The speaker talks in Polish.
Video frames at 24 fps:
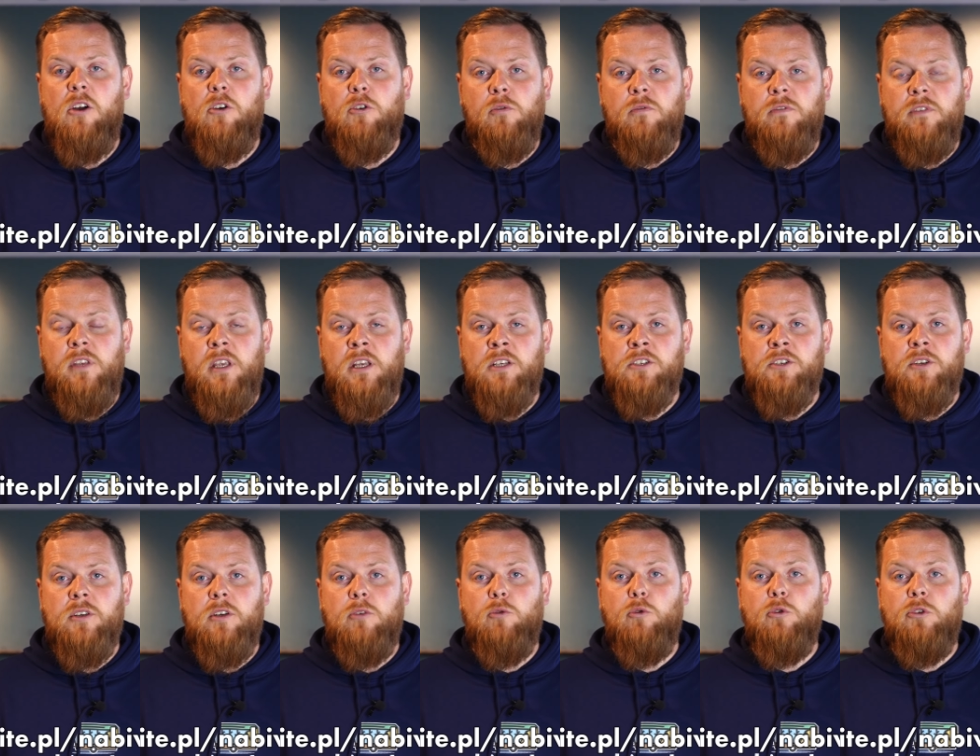
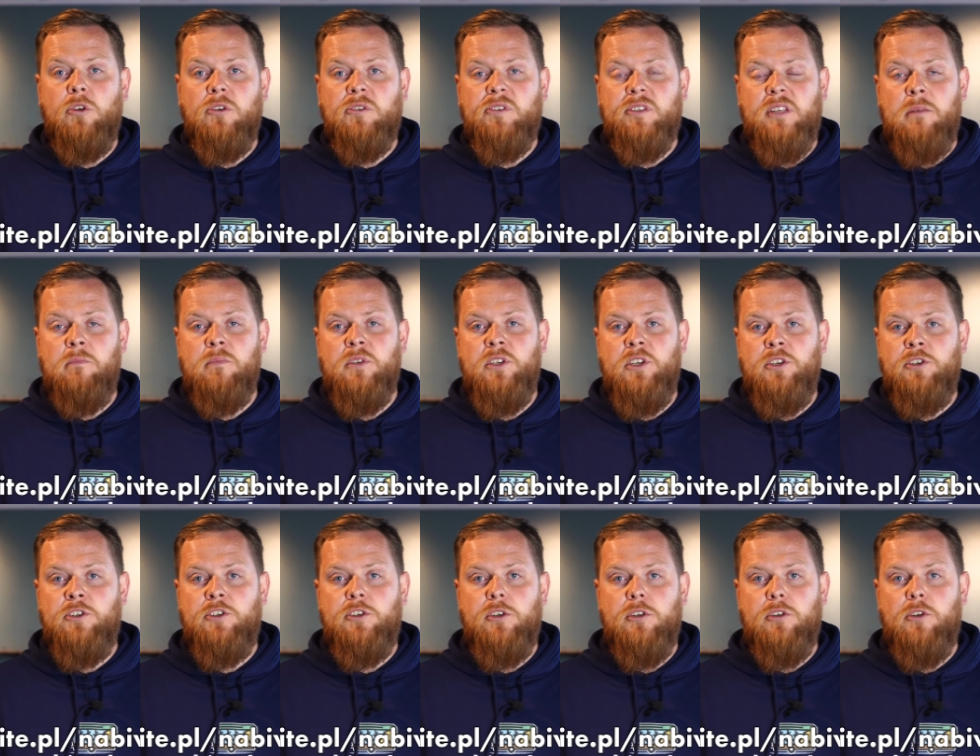również
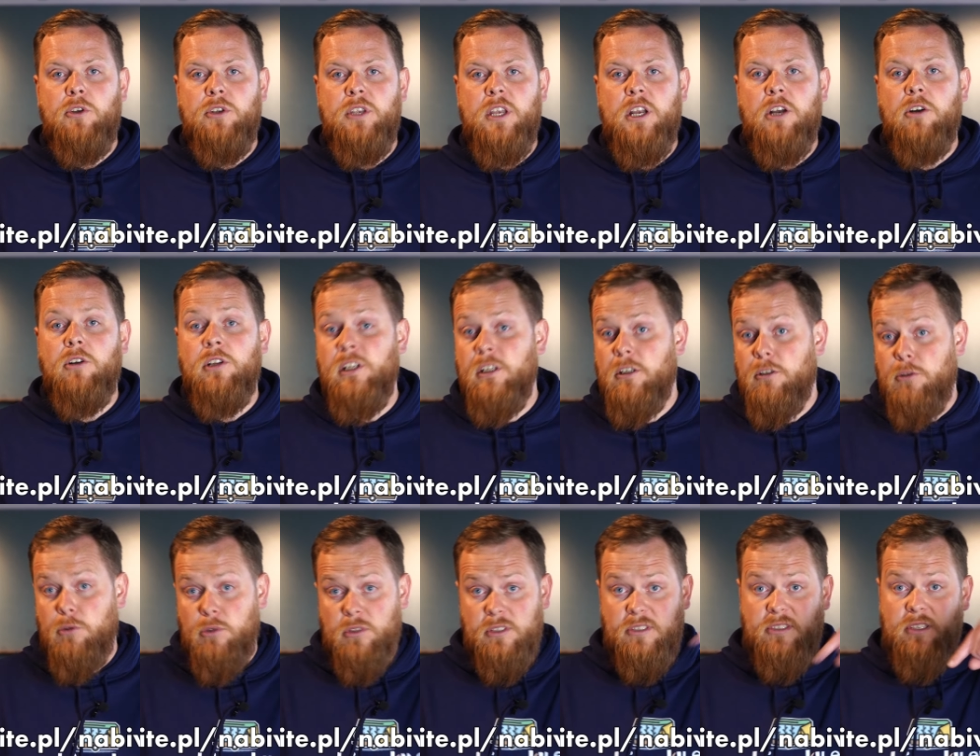udostępnić do niego
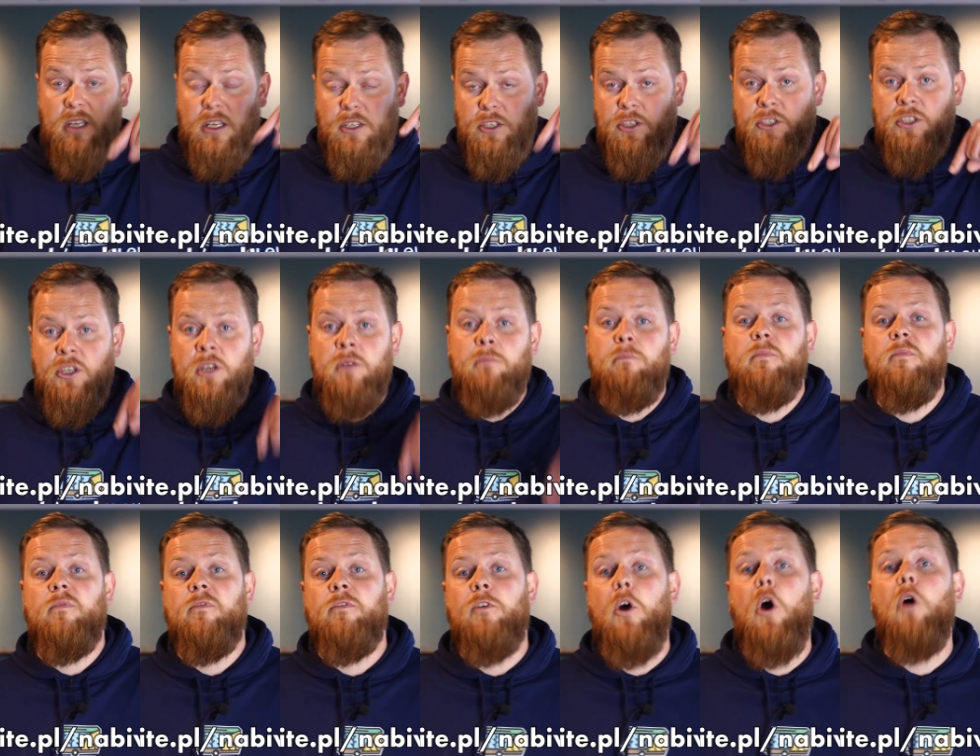link, który znajdziecie
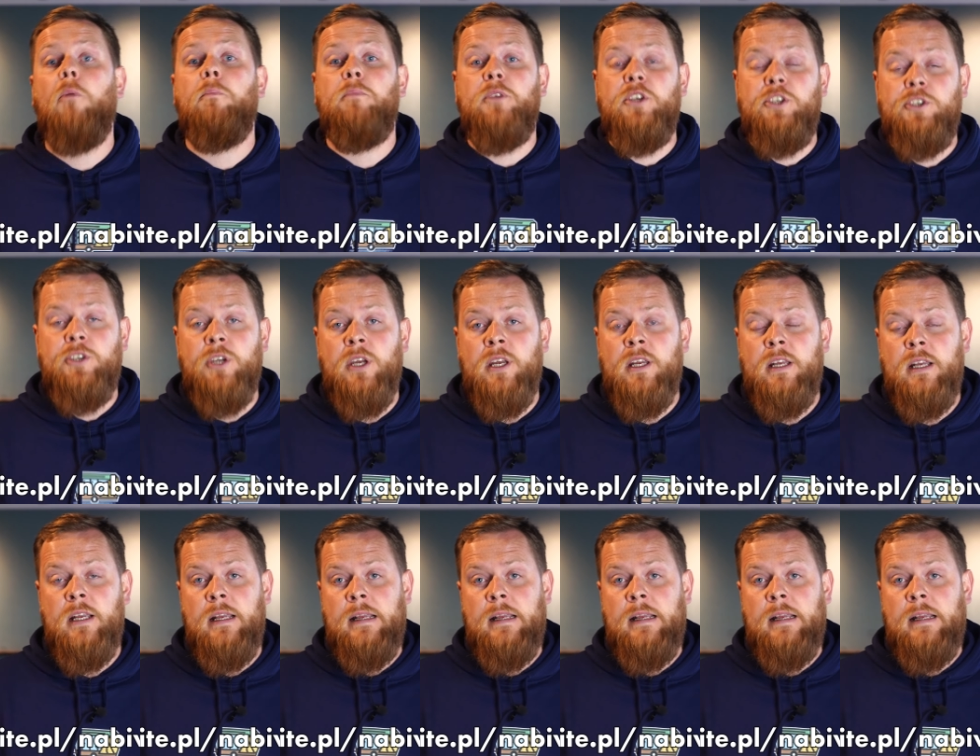w opisie